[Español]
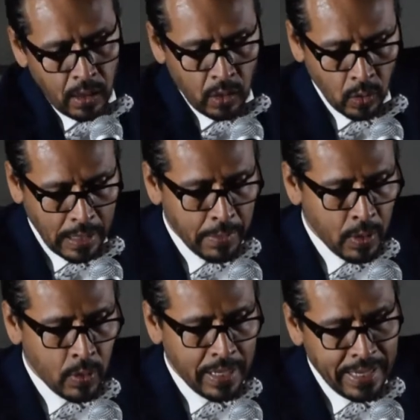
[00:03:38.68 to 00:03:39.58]
No cabe
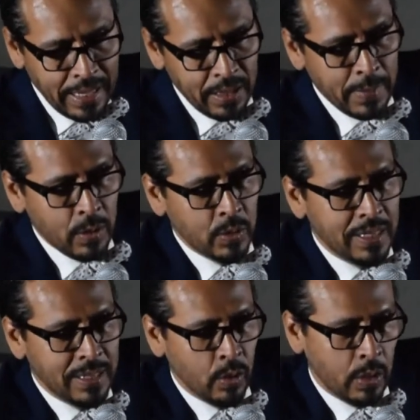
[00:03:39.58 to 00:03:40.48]
duda que las manos
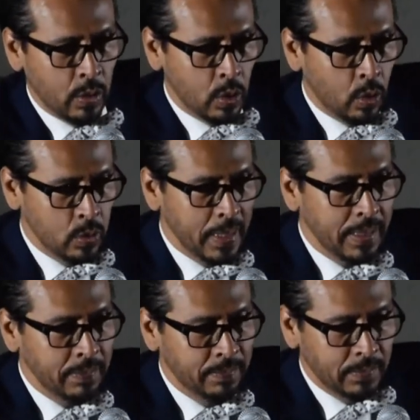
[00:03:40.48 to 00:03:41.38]
hacen lo que los ojos
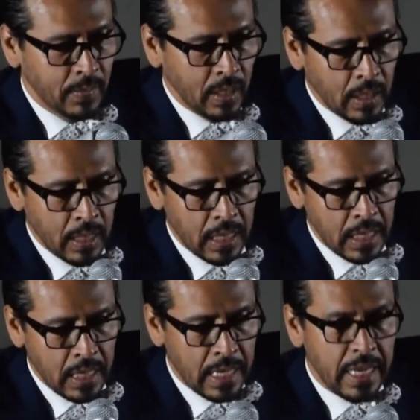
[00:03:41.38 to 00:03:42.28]
ven
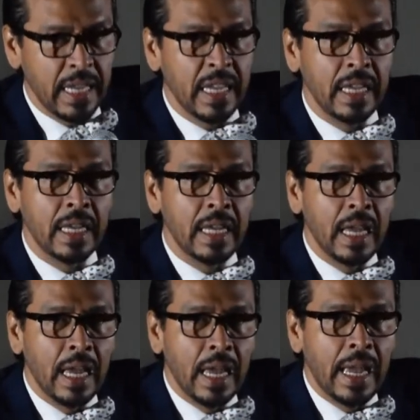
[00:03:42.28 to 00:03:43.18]
y
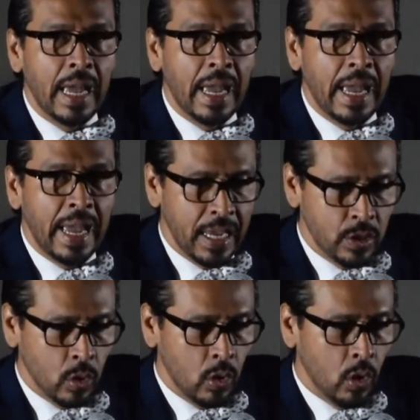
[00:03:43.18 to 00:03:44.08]

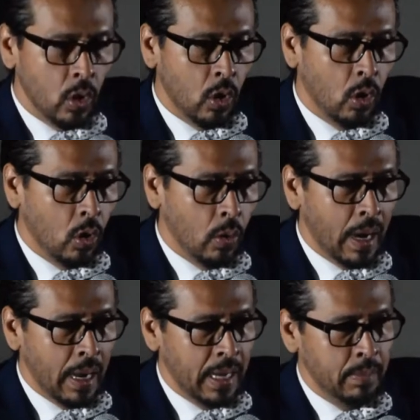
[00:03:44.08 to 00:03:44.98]
eso
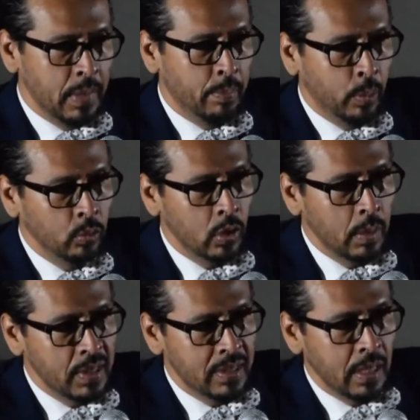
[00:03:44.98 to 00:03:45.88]
en mi punto de
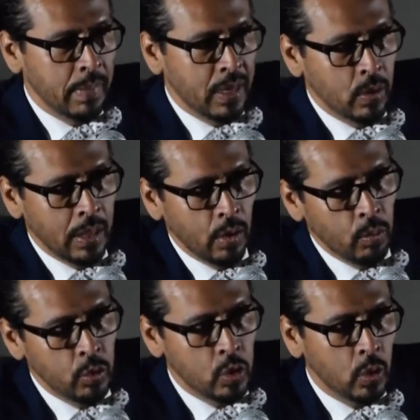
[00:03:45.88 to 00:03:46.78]
vista me ha ayudado
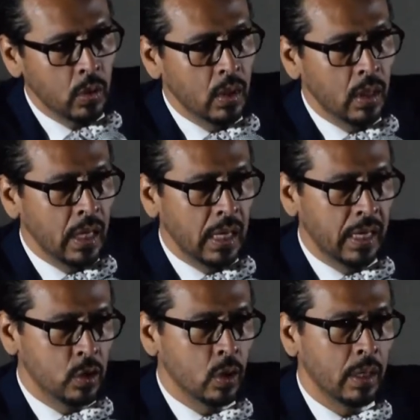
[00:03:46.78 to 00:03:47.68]
mucho. El
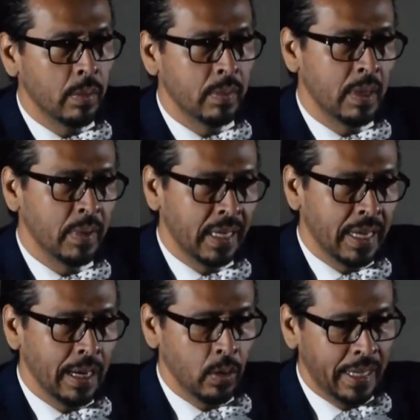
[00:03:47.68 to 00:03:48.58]
hecho de,
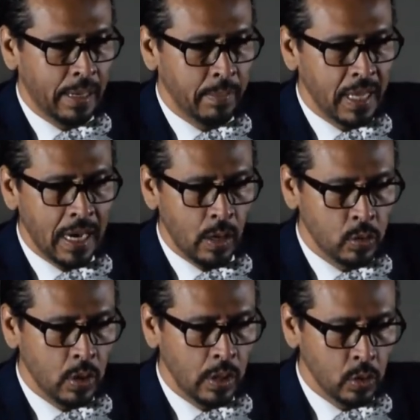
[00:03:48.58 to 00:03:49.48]
brincar o de cambiar al
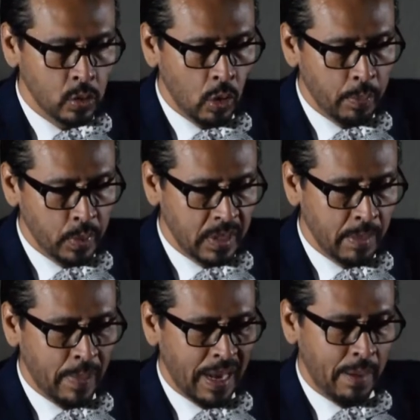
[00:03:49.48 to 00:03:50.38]
uso del endoscopio es que
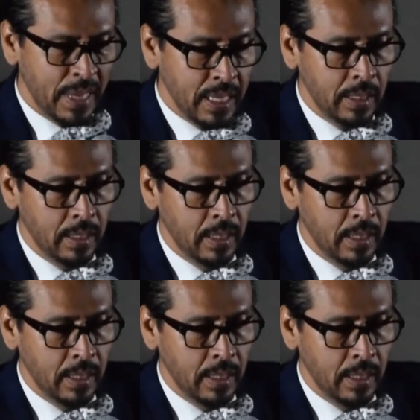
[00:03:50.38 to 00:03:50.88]
para mí